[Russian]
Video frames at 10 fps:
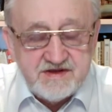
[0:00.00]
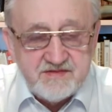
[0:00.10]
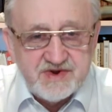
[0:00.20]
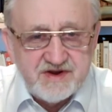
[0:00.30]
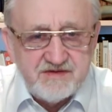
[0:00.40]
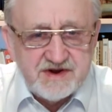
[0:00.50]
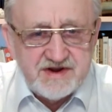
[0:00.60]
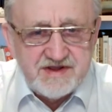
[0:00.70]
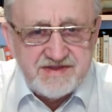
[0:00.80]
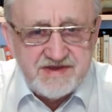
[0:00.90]

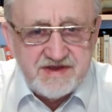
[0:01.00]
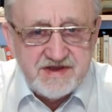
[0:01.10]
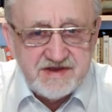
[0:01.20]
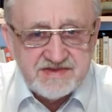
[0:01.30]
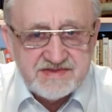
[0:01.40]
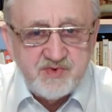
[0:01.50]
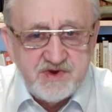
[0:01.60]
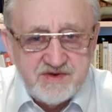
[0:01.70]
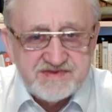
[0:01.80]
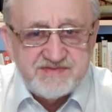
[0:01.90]
Провожать
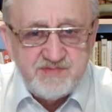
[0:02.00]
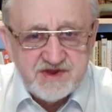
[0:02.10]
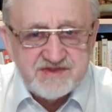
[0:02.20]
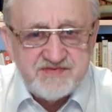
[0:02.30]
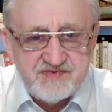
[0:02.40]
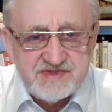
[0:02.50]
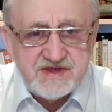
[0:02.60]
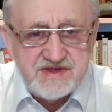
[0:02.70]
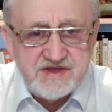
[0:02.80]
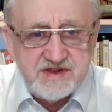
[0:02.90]
свою смерть в
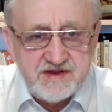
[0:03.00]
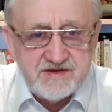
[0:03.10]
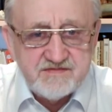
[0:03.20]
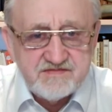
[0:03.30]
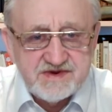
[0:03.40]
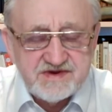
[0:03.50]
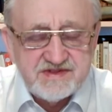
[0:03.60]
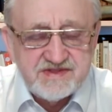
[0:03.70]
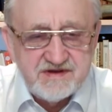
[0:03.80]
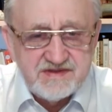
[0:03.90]
Тагиле,
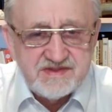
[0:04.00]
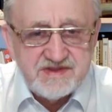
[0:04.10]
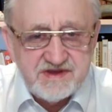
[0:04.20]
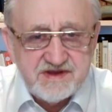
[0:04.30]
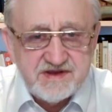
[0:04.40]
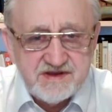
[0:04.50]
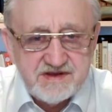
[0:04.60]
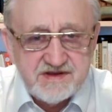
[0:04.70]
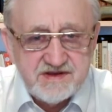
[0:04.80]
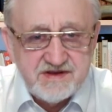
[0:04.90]
что ты,
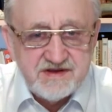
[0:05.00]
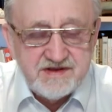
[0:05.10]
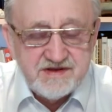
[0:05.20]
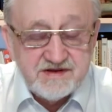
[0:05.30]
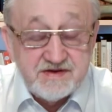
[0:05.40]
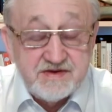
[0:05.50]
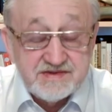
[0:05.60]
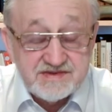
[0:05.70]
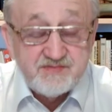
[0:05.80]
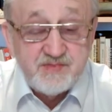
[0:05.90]

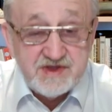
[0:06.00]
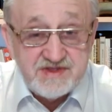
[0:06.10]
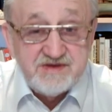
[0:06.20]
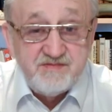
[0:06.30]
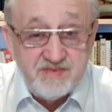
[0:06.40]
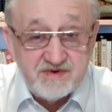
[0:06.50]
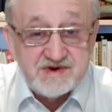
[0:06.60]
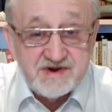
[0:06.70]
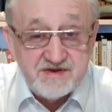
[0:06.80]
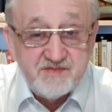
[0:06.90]
Господи
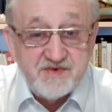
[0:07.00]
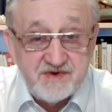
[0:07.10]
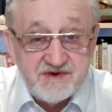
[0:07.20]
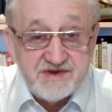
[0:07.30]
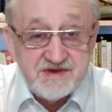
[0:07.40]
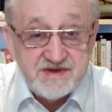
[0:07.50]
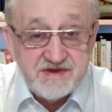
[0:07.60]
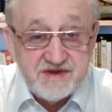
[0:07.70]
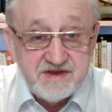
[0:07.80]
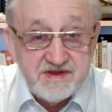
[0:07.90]
Боже мой,
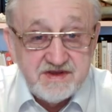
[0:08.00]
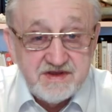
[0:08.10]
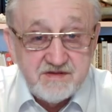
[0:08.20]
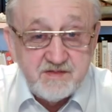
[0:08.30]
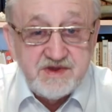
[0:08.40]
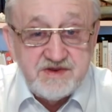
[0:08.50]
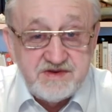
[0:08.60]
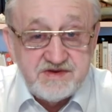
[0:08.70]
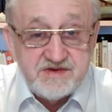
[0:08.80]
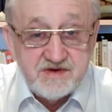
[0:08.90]
мои
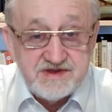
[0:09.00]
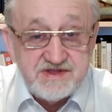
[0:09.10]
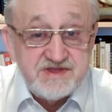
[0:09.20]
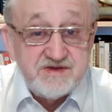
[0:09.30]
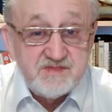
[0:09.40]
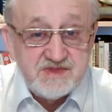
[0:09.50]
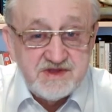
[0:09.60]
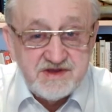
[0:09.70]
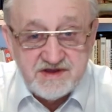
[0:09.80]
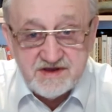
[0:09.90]
щеки
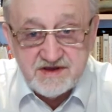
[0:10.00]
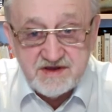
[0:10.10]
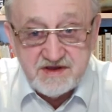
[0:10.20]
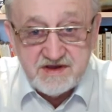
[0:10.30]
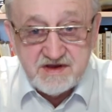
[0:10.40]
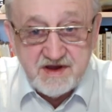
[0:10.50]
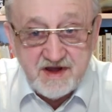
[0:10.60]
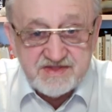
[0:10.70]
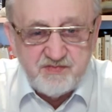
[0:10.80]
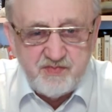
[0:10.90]
темны
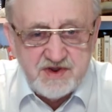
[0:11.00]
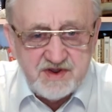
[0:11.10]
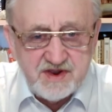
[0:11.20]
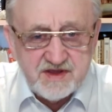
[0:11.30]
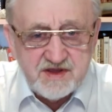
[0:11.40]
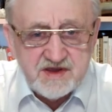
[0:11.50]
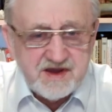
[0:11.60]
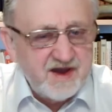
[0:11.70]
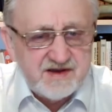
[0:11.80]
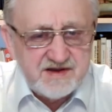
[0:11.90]
от пыли,
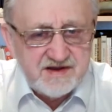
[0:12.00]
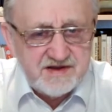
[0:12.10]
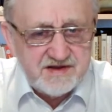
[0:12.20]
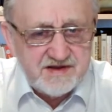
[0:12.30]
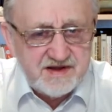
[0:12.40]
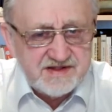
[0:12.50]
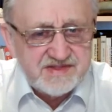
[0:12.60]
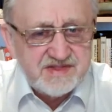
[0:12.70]
как от